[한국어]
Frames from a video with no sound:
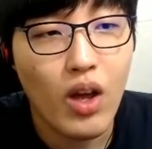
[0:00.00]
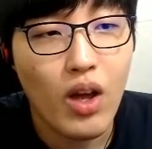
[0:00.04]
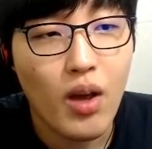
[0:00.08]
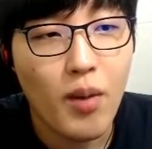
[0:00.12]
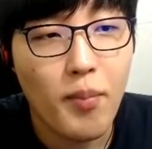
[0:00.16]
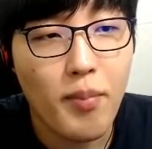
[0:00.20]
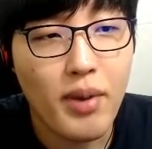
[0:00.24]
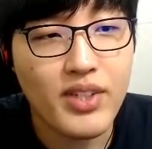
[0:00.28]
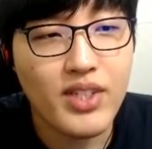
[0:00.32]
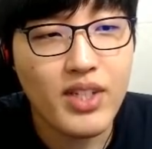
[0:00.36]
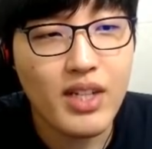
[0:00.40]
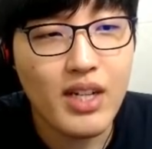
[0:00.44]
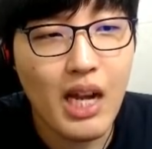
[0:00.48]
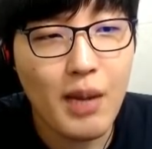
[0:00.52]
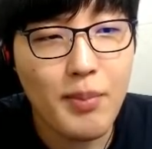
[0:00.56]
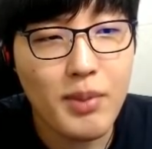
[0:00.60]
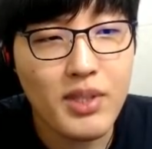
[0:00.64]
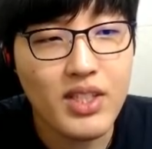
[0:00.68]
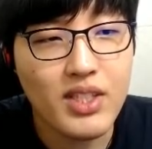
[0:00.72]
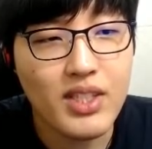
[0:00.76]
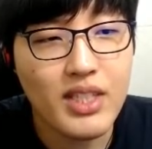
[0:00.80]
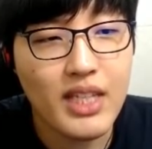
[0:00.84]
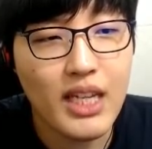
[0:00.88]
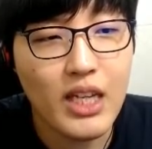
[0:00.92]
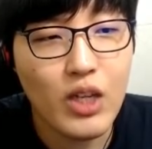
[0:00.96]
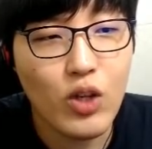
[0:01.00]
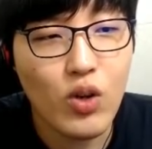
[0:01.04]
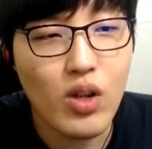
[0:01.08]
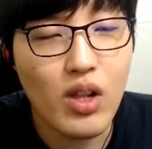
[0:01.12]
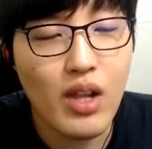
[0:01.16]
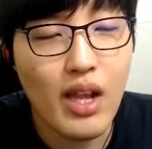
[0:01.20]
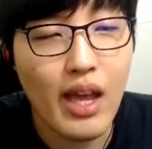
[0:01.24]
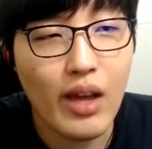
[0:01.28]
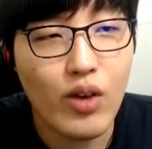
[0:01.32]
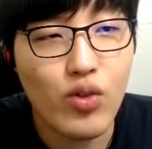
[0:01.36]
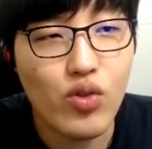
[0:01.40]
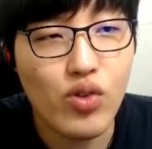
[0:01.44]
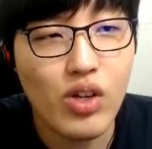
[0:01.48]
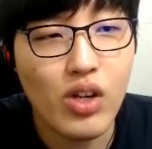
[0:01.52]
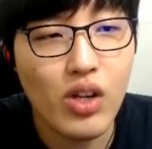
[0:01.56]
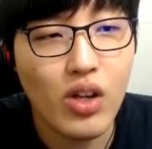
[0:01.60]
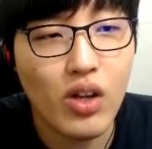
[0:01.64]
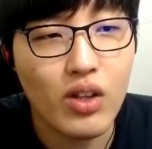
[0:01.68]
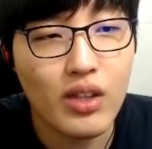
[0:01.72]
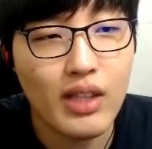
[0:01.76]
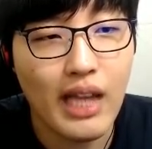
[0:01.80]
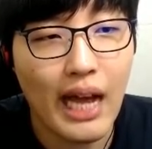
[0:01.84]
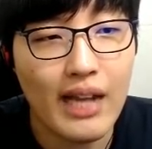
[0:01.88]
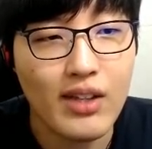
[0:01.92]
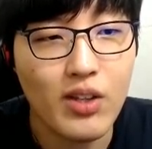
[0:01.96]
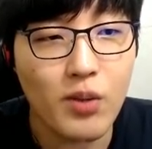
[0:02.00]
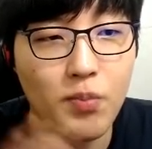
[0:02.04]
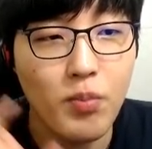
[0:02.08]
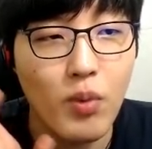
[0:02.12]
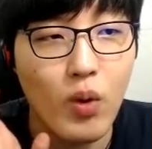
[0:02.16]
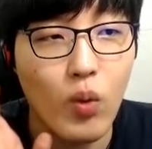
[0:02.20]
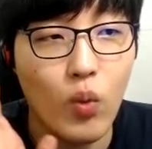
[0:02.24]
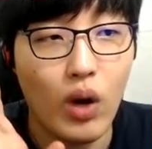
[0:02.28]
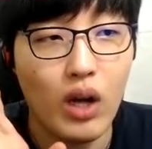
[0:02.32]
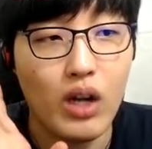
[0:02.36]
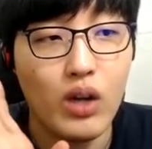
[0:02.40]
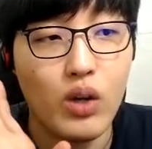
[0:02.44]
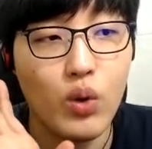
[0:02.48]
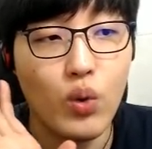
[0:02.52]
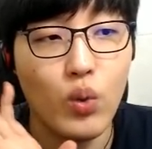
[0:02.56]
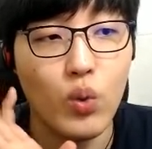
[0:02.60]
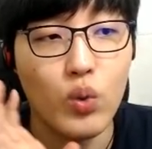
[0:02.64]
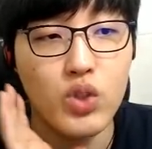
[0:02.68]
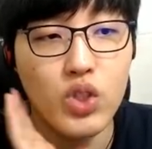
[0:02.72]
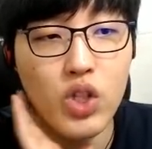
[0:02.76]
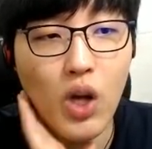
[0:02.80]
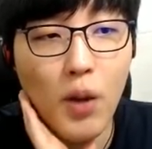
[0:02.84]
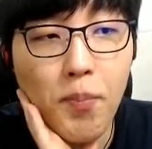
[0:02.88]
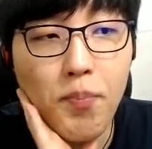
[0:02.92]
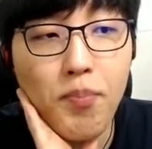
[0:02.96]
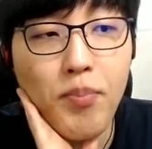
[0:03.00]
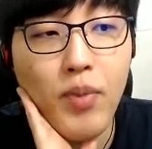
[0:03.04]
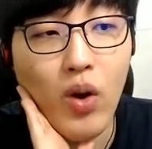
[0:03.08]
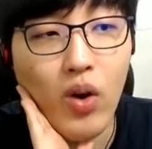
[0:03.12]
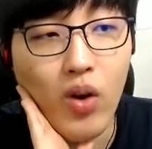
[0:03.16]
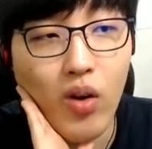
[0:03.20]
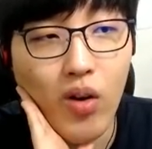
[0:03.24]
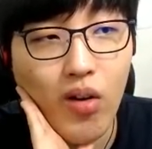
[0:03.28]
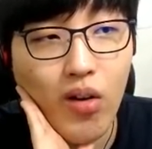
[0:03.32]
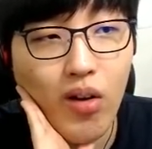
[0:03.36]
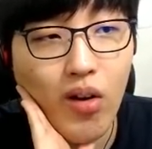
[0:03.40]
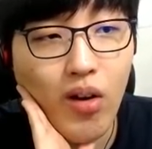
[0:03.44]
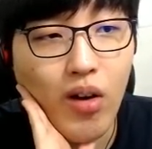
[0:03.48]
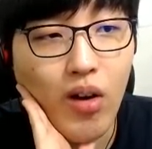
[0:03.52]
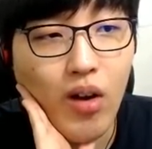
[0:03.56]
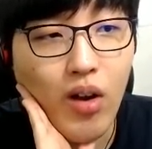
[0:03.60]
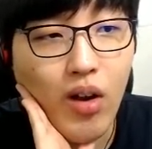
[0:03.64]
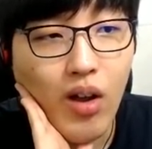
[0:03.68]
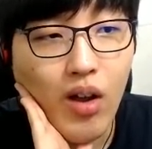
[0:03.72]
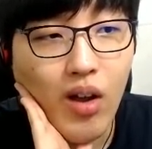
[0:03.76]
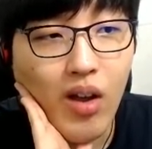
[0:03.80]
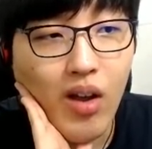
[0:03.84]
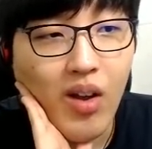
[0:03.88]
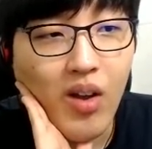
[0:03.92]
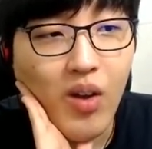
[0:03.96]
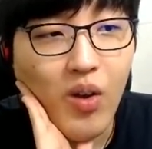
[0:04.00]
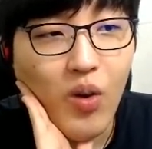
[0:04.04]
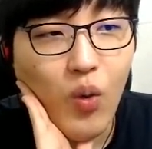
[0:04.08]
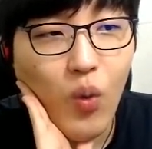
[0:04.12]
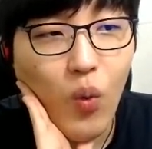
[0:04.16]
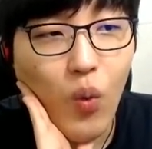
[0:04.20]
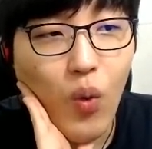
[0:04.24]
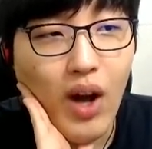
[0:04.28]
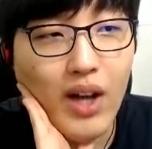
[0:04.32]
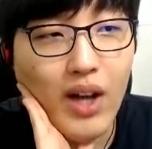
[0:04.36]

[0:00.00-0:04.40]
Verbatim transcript: 베슬라비스 싱글 레굴러 5명 완료 1000명 와